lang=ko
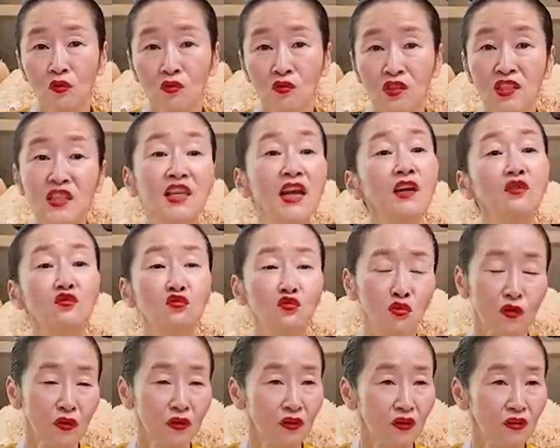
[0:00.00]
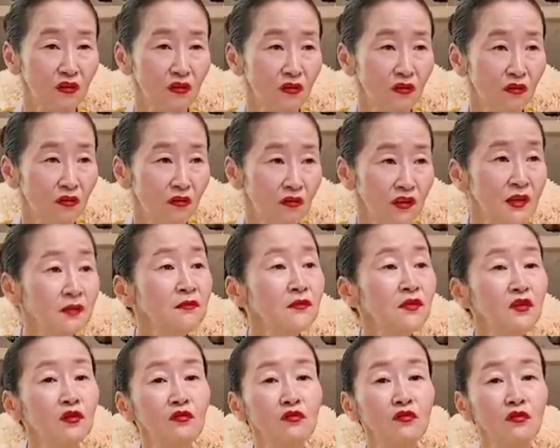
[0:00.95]
지혜도 줘요.
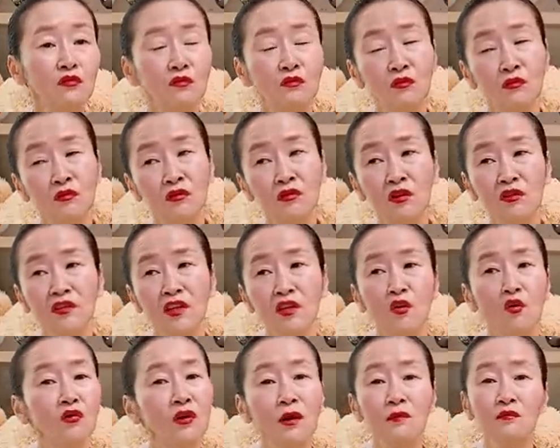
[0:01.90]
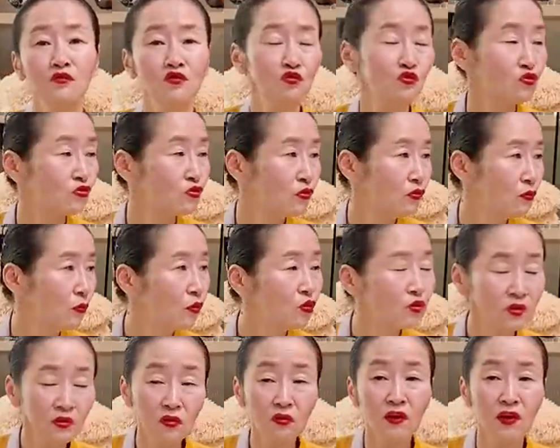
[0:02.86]
힘들고 그럴 때 영감도 주고
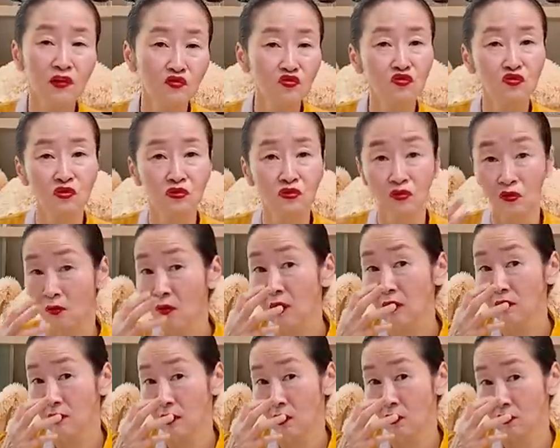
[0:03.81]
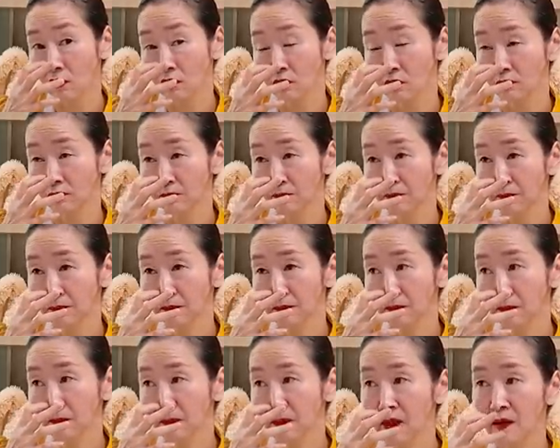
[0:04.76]
모든 걸 해주는 역할을 하거든.
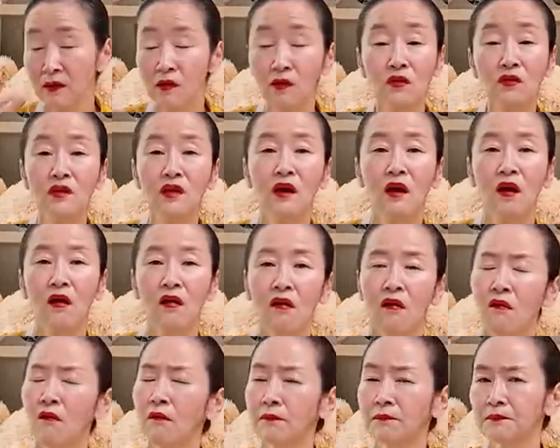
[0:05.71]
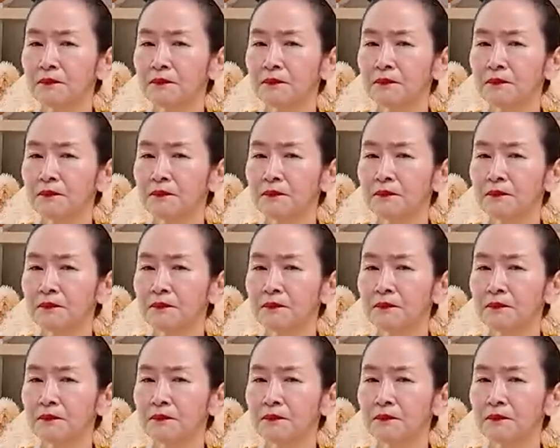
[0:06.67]
그러니까